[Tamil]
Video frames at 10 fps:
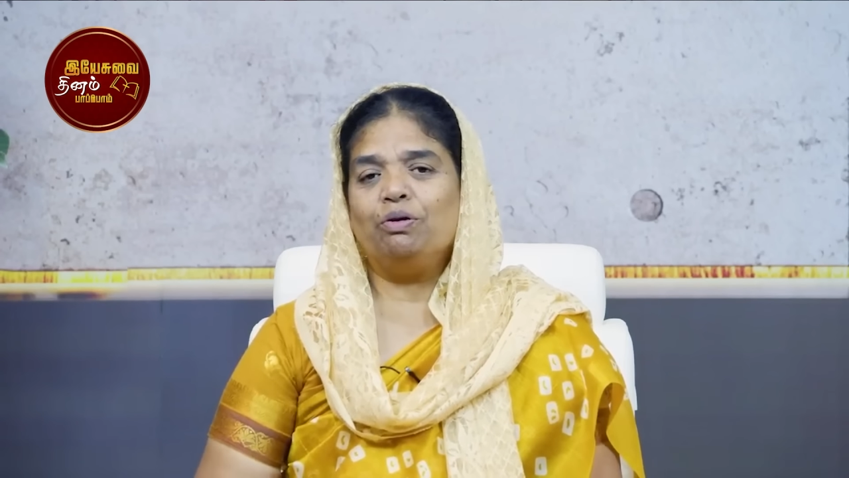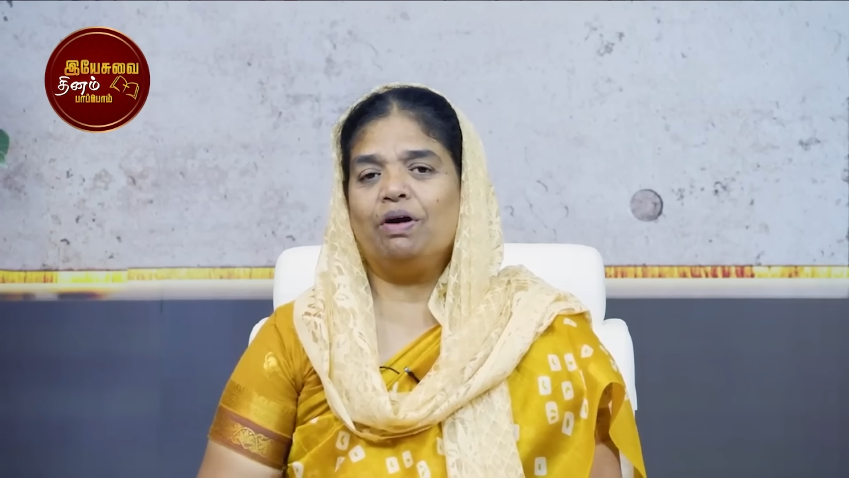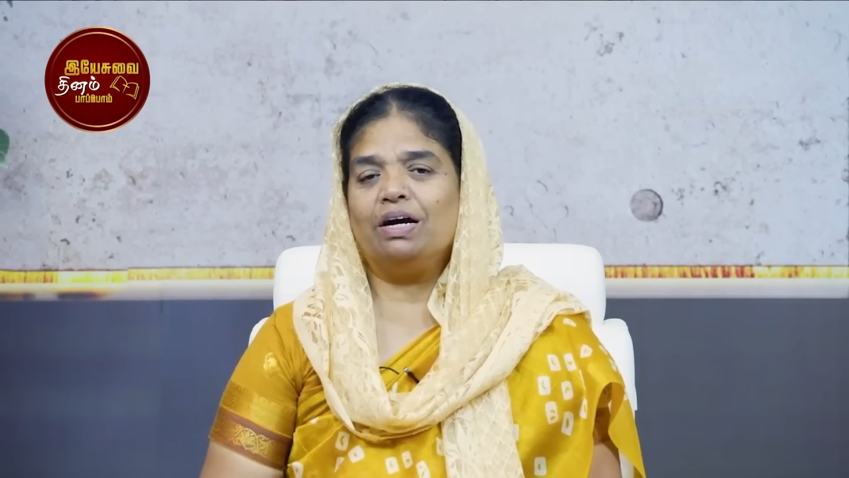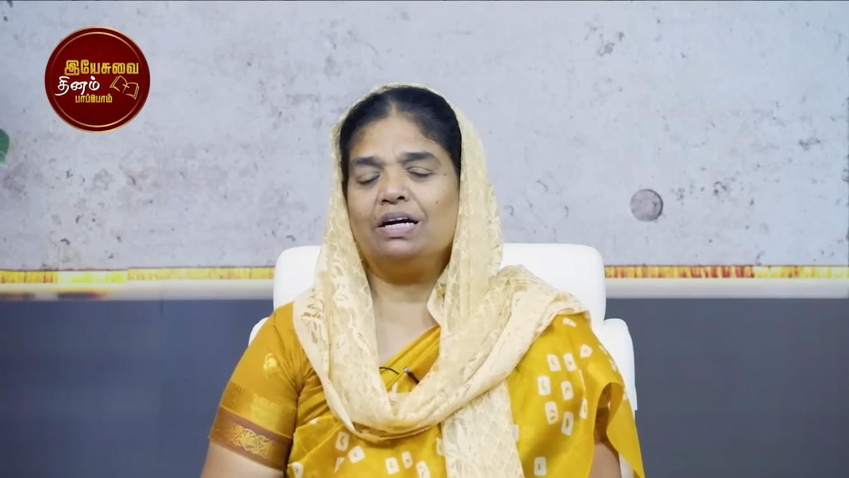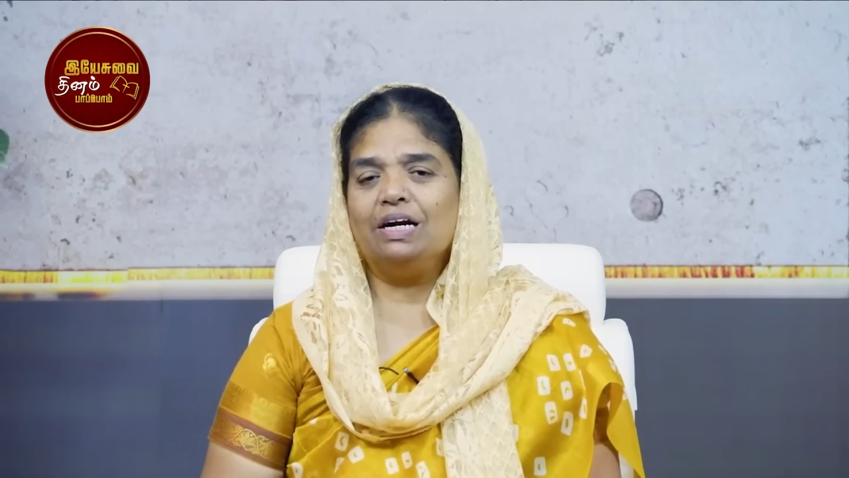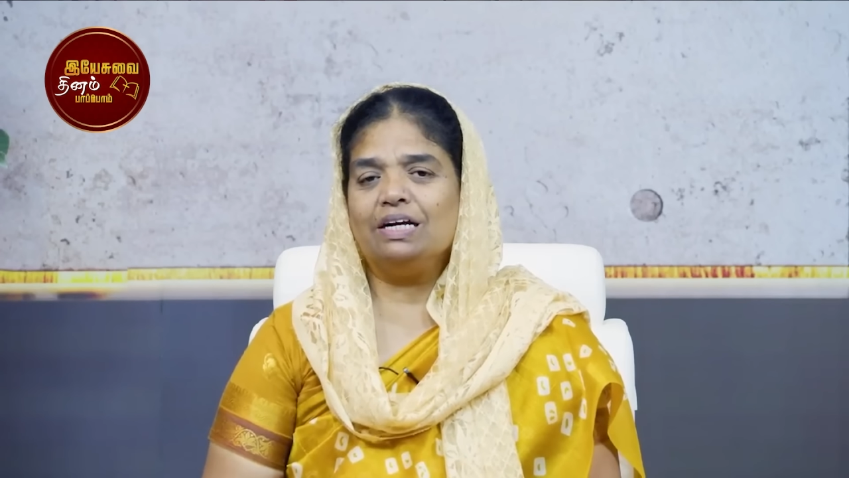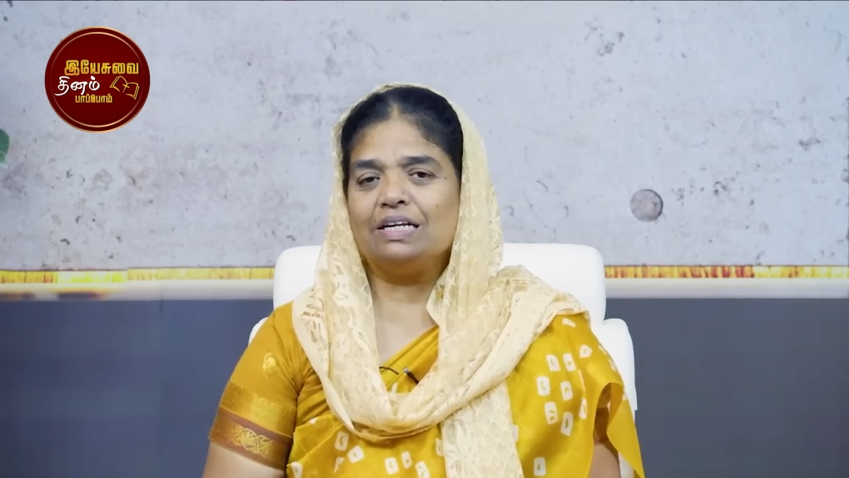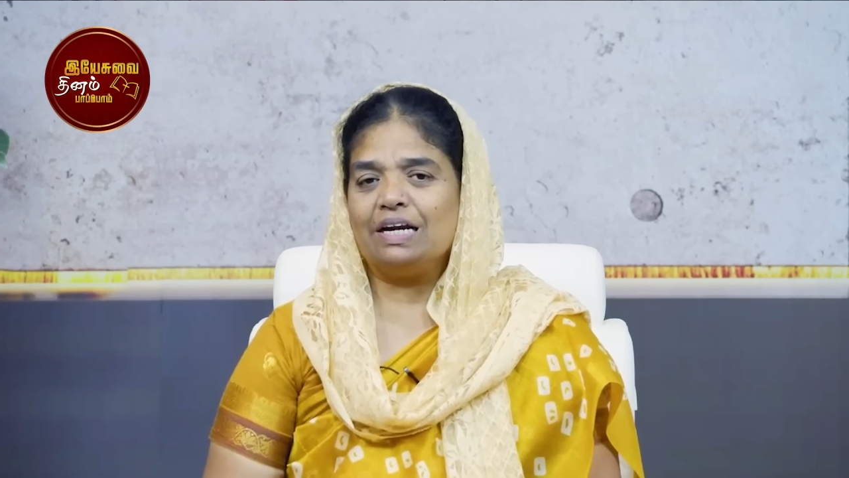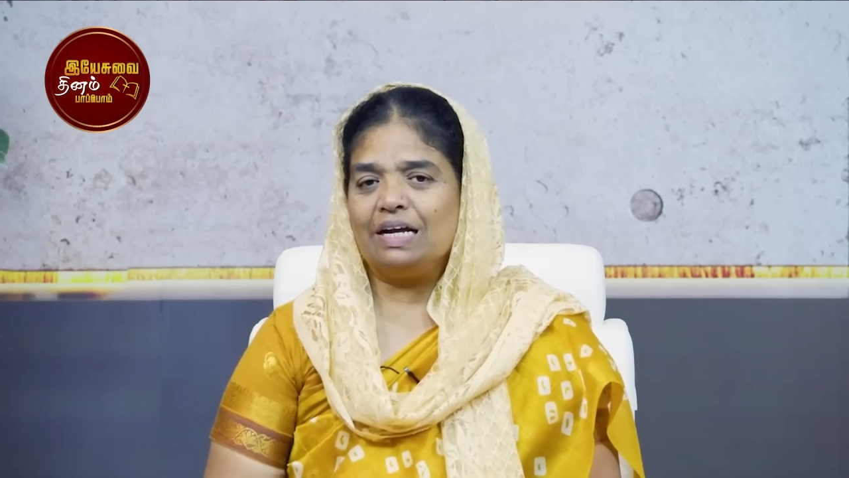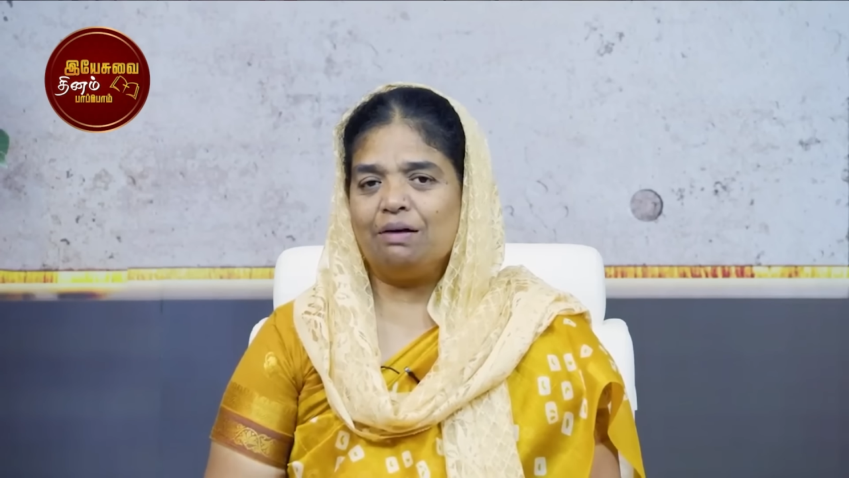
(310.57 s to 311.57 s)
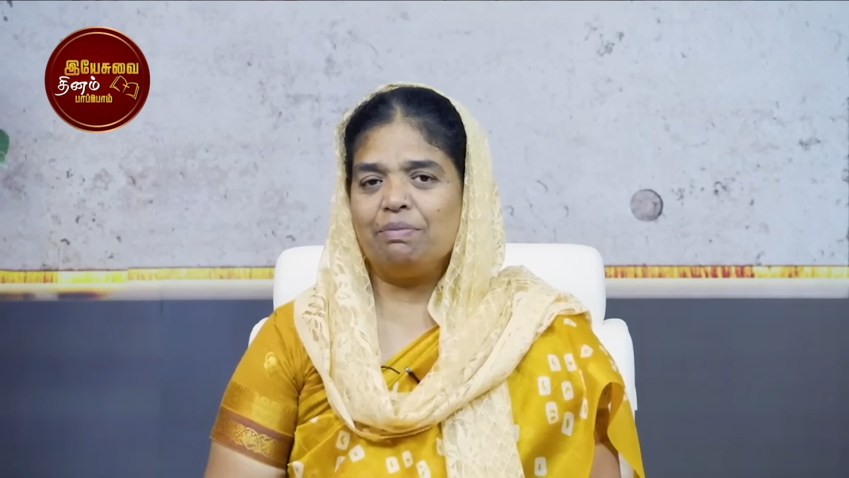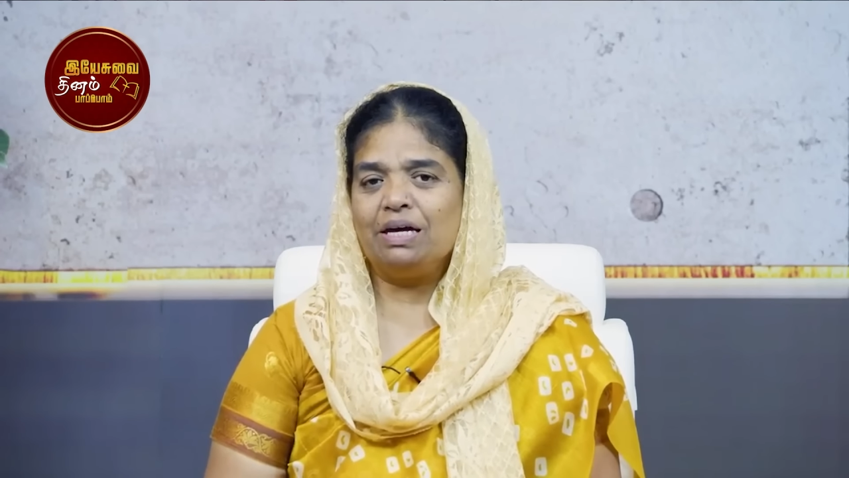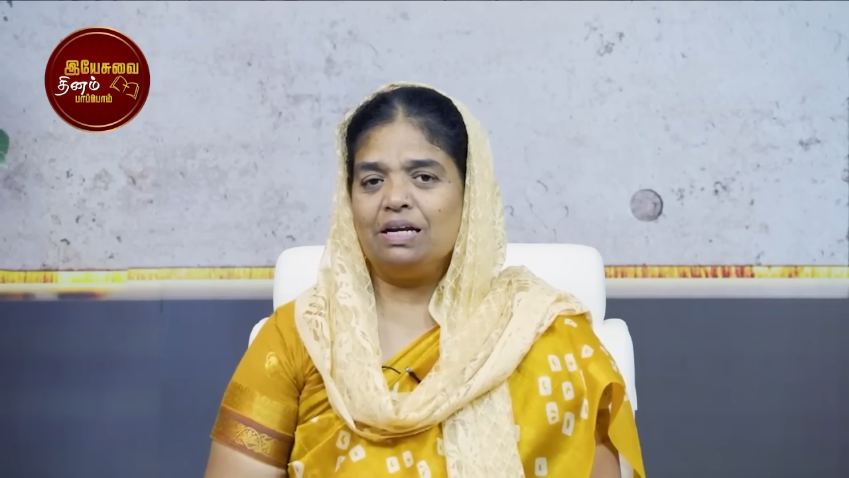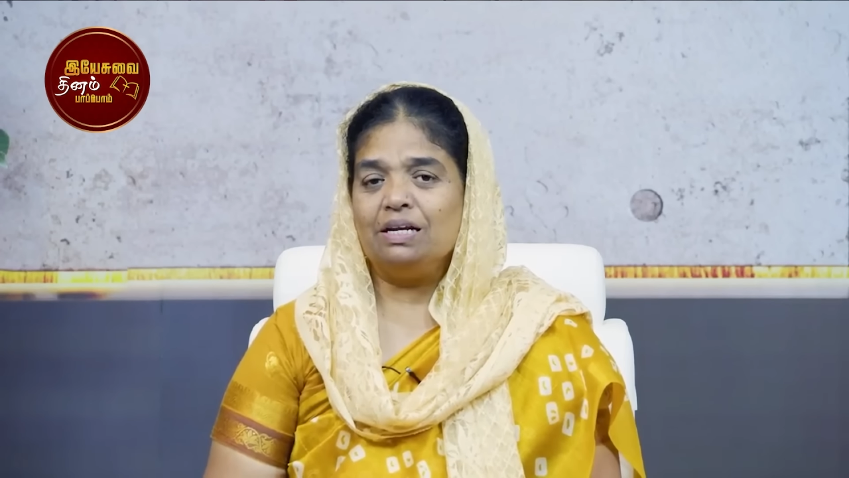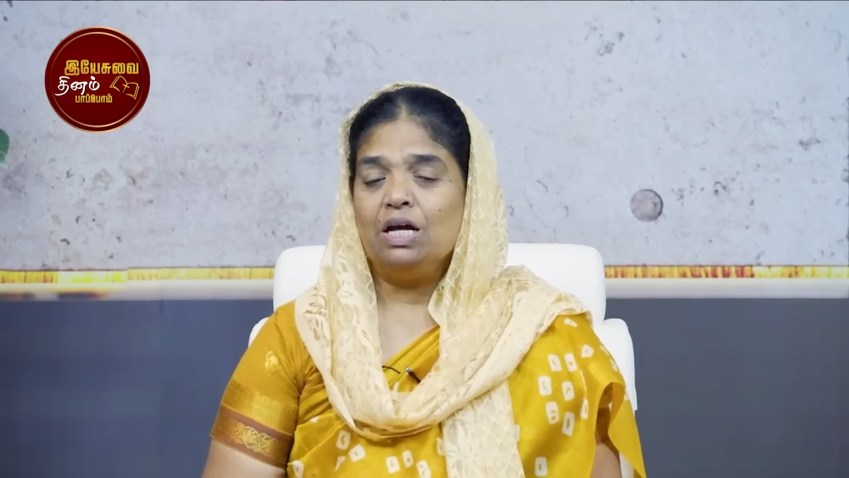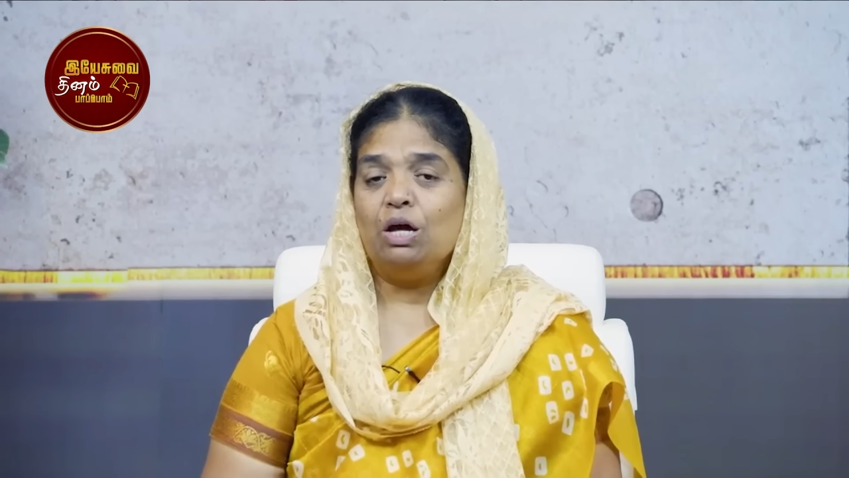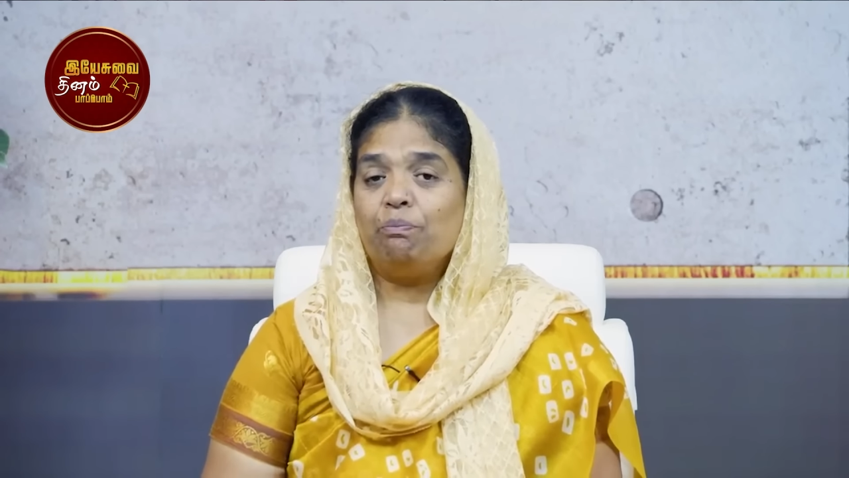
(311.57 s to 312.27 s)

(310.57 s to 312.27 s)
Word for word: போடுவார்கள் என்ற நிலைமையில்